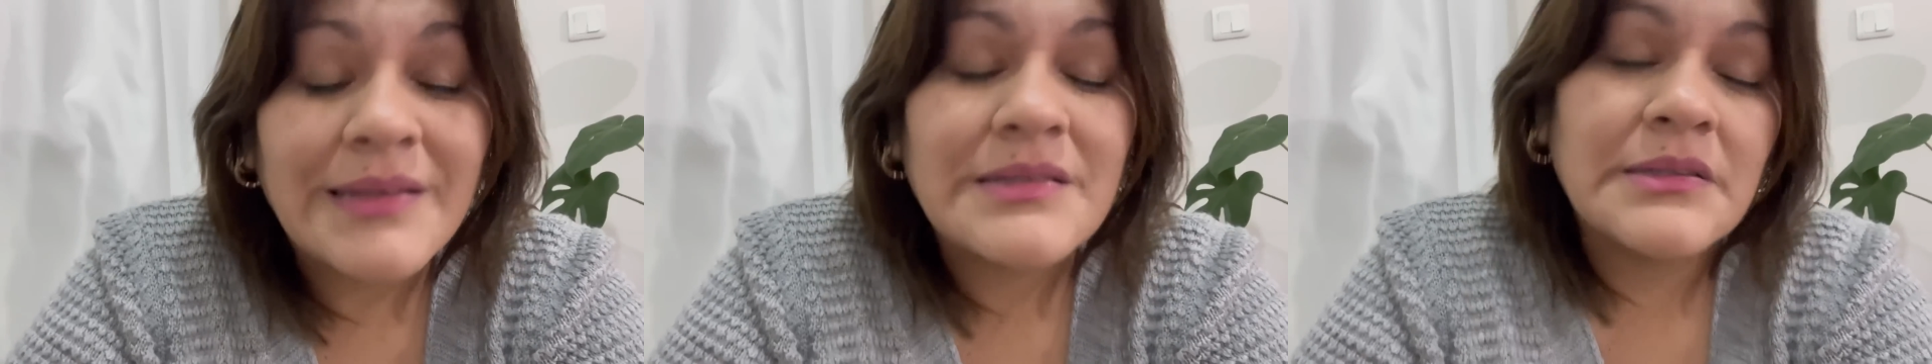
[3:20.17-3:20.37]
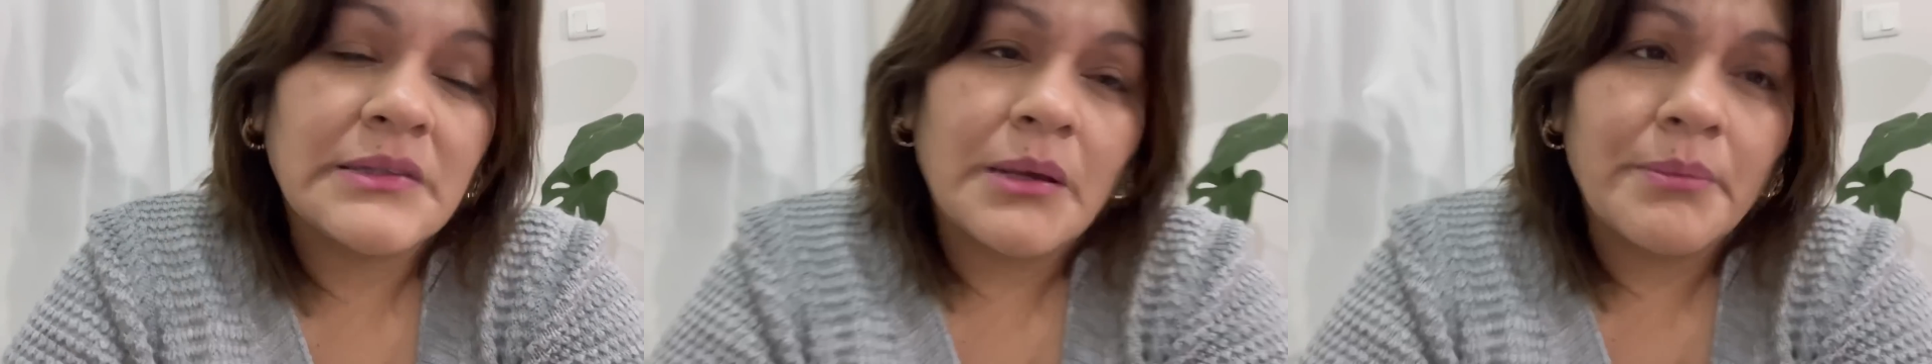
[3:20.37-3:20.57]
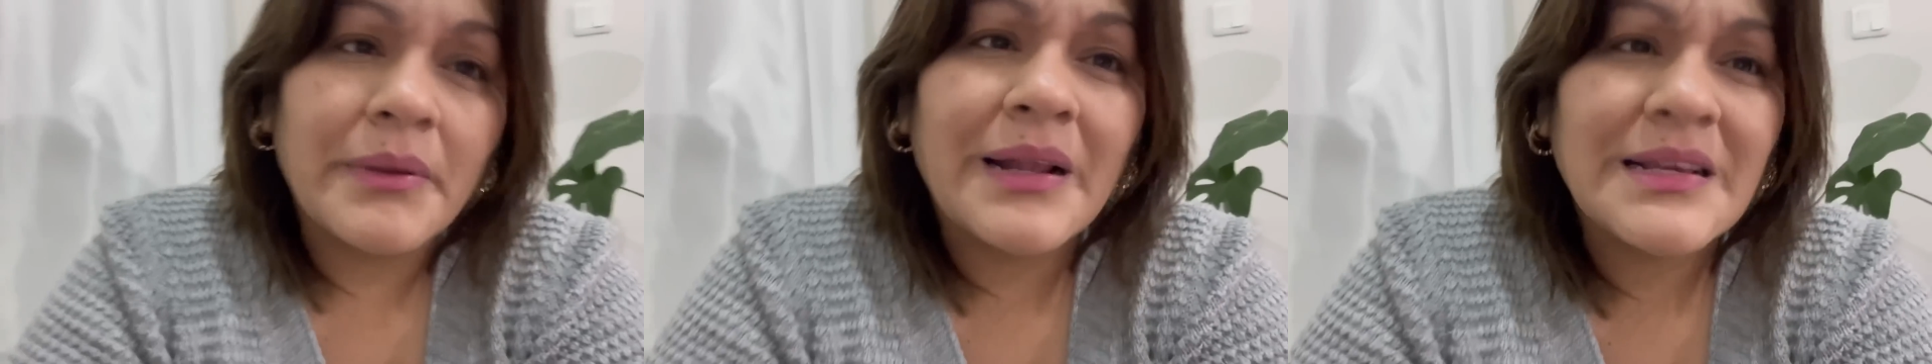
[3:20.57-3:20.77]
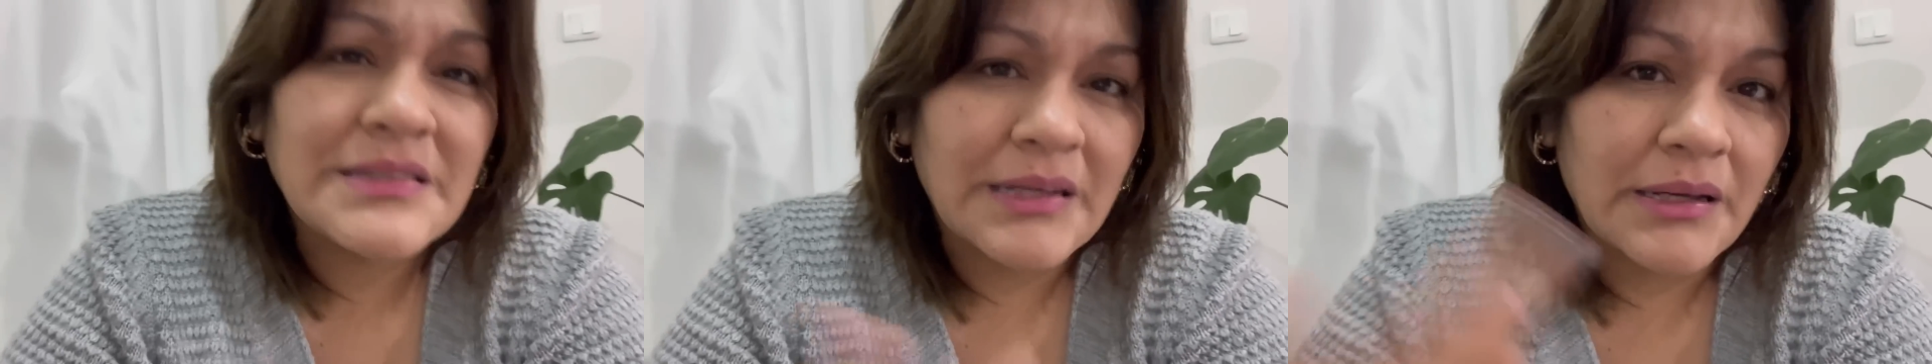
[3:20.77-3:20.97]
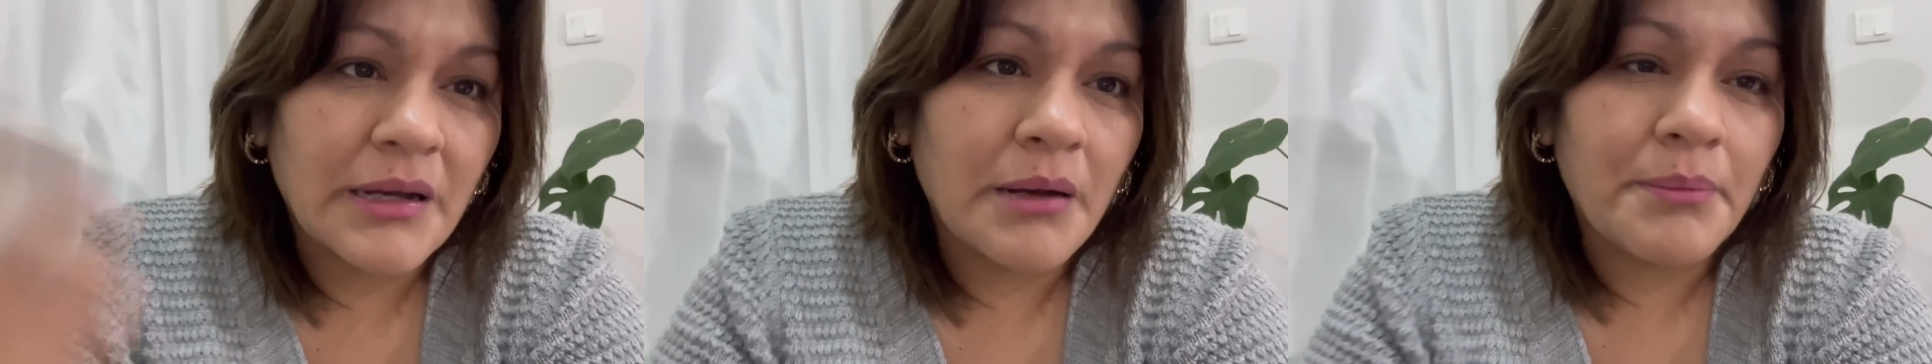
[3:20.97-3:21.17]
sí también las
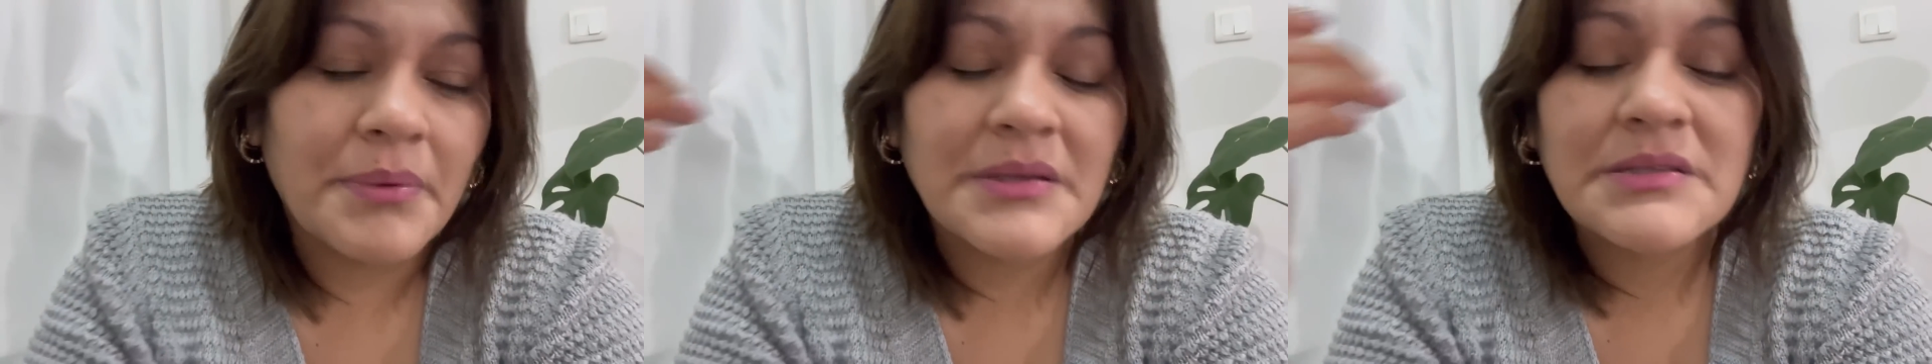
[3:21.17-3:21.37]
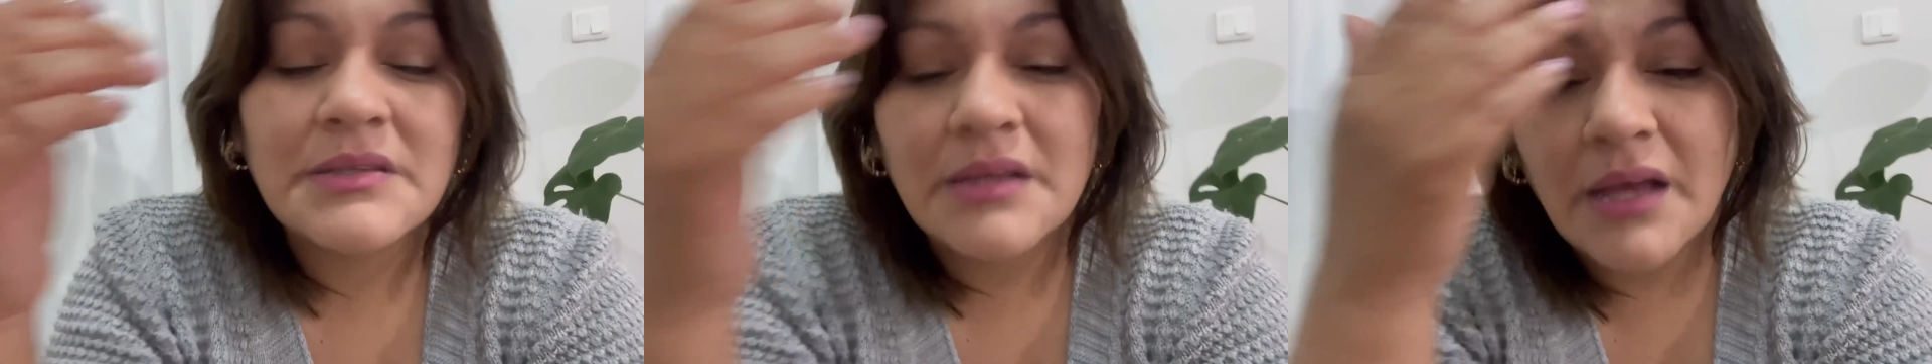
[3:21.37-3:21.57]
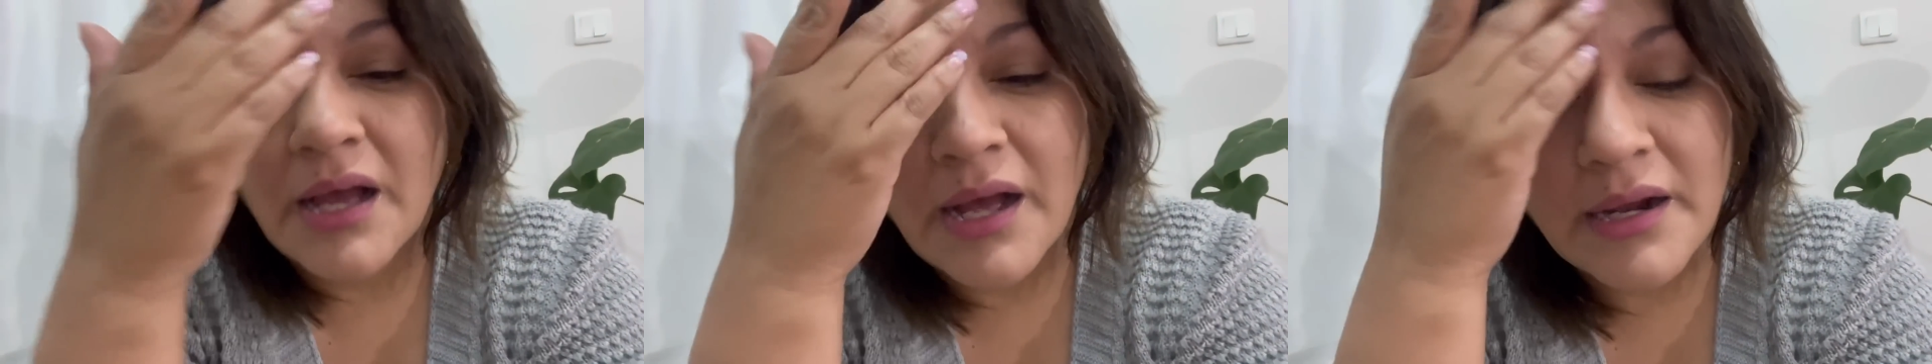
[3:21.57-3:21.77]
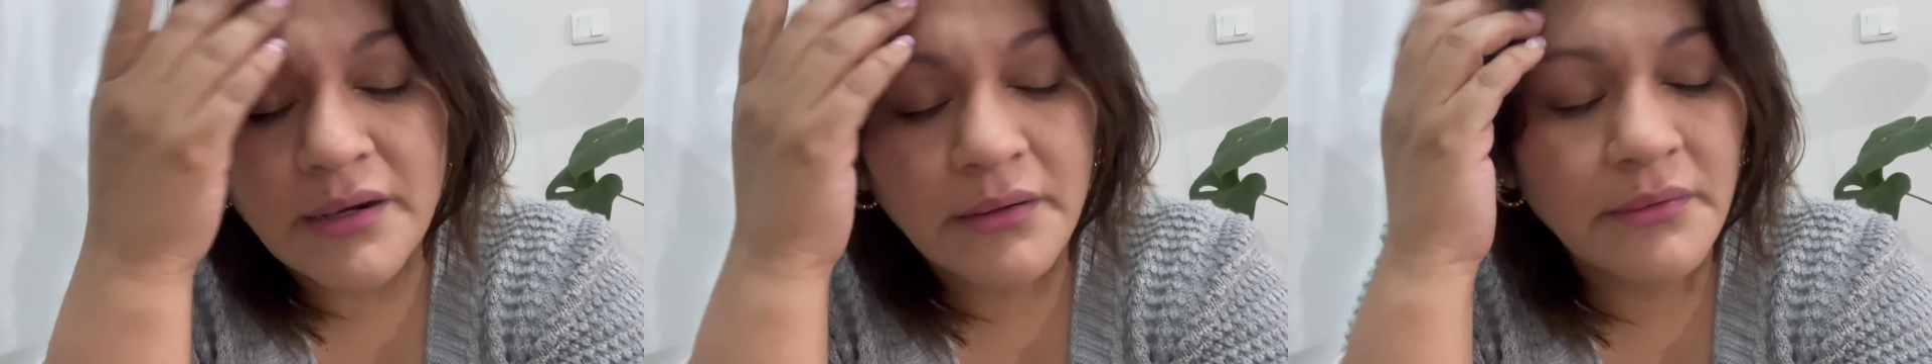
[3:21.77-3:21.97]
sacan a pasear.